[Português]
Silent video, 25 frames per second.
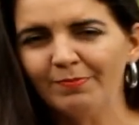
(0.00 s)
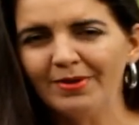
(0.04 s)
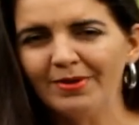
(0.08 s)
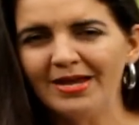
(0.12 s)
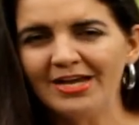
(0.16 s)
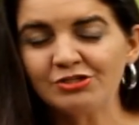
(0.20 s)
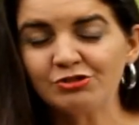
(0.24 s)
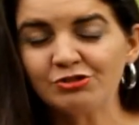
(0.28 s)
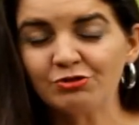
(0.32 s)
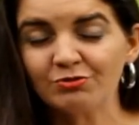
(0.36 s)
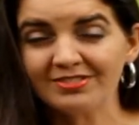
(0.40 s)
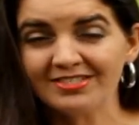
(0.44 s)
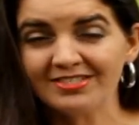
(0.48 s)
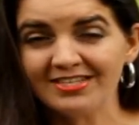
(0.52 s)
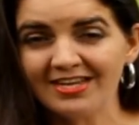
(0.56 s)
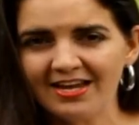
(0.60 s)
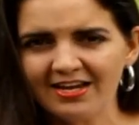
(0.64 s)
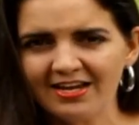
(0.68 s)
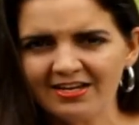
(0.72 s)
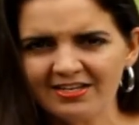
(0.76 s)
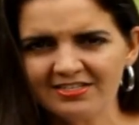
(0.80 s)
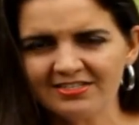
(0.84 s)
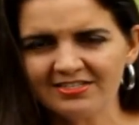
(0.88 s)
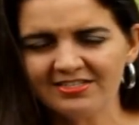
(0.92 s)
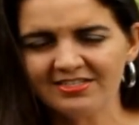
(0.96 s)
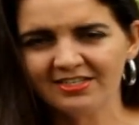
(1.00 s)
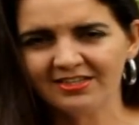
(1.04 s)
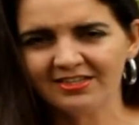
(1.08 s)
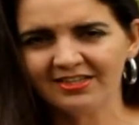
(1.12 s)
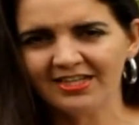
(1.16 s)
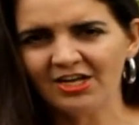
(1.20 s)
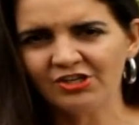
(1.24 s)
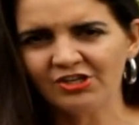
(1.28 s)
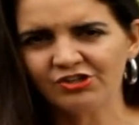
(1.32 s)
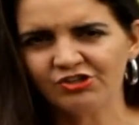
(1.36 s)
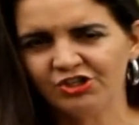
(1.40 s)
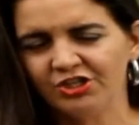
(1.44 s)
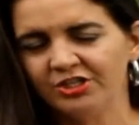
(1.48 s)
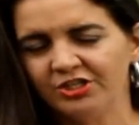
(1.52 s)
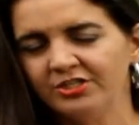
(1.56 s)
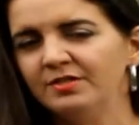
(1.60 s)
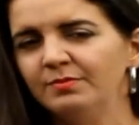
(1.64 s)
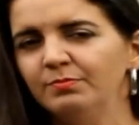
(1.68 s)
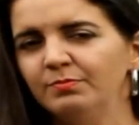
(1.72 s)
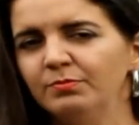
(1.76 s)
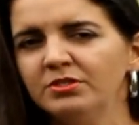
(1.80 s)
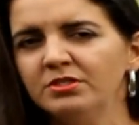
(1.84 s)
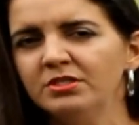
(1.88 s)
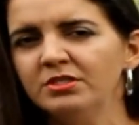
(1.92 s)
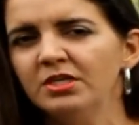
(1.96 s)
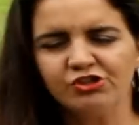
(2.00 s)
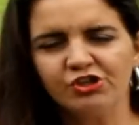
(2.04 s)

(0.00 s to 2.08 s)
médicos requisitadíssimos.